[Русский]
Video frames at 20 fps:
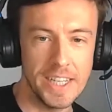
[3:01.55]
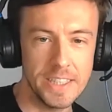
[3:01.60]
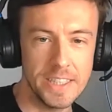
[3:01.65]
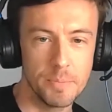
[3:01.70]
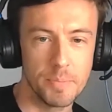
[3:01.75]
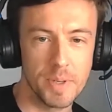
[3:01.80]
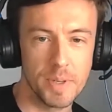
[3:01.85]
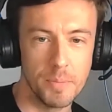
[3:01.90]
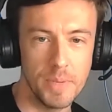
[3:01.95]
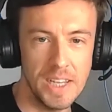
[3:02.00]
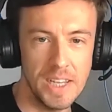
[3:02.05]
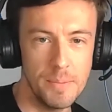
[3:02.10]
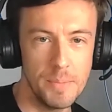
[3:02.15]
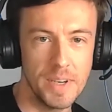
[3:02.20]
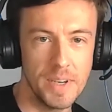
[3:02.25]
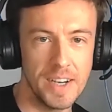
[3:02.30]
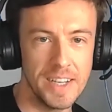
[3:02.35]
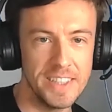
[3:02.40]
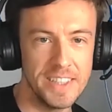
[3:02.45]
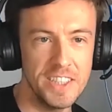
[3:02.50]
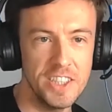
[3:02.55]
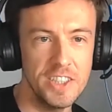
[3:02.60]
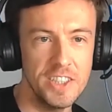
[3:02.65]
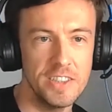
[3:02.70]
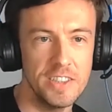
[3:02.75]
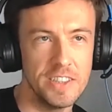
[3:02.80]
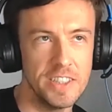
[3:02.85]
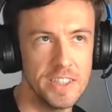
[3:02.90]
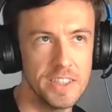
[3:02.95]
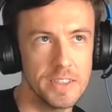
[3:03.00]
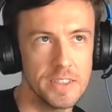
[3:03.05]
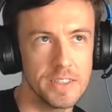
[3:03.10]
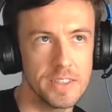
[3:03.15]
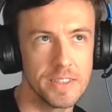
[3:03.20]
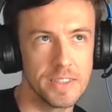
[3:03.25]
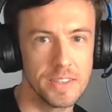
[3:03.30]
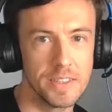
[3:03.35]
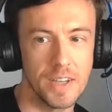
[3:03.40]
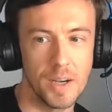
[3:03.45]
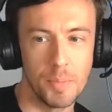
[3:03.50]
эти проблемы, они не
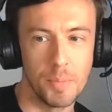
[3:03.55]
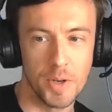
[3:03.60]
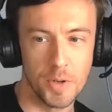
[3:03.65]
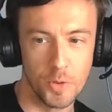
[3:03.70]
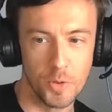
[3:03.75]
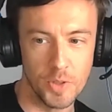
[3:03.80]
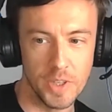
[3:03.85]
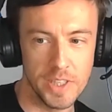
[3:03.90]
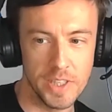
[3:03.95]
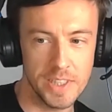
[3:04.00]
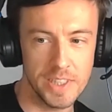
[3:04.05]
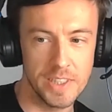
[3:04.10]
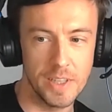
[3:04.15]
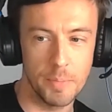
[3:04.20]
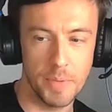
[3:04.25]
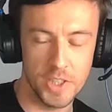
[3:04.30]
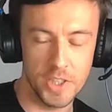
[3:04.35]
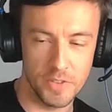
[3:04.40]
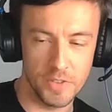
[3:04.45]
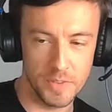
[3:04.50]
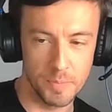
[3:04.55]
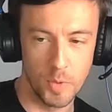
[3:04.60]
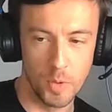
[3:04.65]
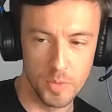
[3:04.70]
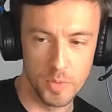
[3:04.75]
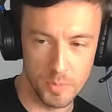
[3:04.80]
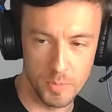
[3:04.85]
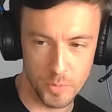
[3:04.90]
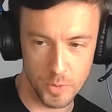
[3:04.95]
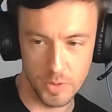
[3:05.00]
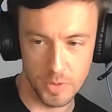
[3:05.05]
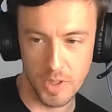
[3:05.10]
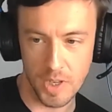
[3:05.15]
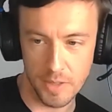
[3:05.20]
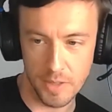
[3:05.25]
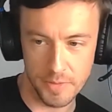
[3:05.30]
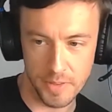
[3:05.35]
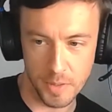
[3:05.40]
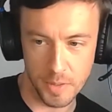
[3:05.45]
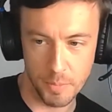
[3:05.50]
с обороной. Если опять же вспомним тот
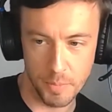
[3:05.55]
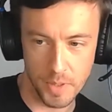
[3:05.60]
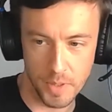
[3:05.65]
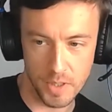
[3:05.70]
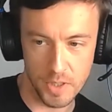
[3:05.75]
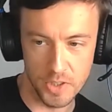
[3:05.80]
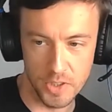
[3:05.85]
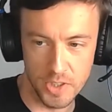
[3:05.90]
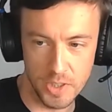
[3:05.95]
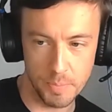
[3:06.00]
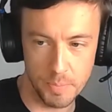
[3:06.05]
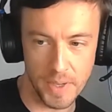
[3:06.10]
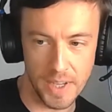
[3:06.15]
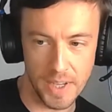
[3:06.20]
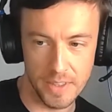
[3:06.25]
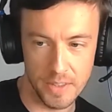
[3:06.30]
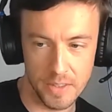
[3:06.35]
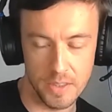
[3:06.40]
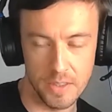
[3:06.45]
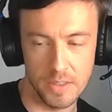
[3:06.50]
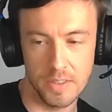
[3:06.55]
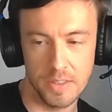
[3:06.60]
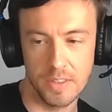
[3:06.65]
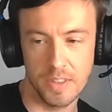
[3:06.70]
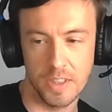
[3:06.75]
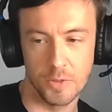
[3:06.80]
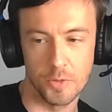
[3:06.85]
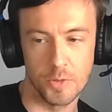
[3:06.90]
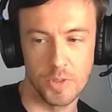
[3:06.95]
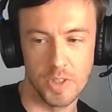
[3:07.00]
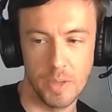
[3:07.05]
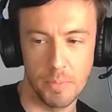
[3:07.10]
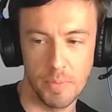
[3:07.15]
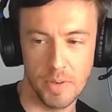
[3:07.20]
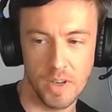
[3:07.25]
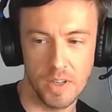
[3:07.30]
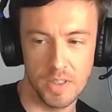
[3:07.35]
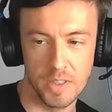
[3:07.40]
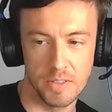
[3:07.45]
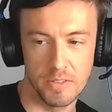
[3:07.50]
график Deep Entries, который я
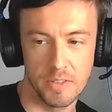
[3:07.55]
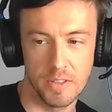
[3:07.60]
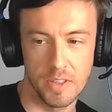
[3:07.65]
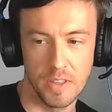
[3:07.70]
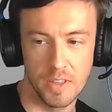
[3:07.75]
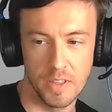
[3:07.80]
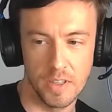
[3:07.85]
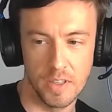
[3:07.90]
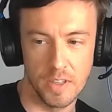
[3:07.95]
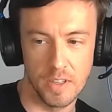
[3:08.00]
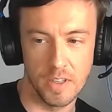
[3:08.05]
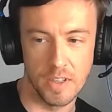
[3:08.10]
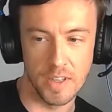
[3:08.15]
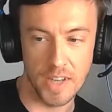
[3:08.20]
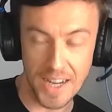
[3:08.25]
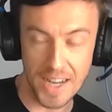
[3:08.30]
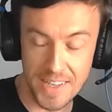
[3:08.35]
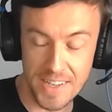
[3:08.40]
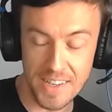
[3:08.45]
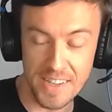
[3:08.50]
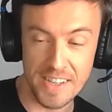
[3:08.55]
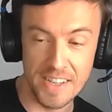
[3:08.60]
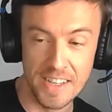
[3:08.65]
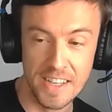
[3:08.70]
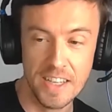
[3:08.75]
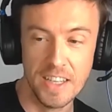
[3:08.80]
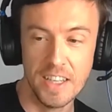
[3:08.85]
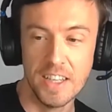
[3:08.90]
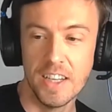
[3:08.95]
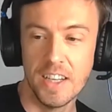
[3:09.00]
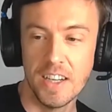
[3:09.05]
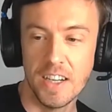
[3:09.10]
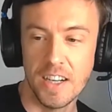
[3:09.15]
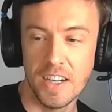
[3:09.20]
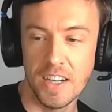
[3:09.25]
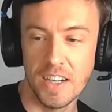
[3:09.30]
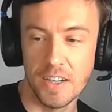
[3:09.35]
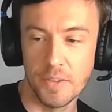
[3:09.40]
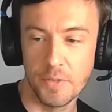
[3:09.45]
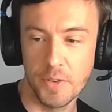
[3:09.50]
показывал ранее,
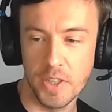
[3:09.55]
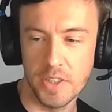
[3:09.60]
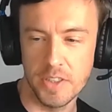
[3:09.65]
а, в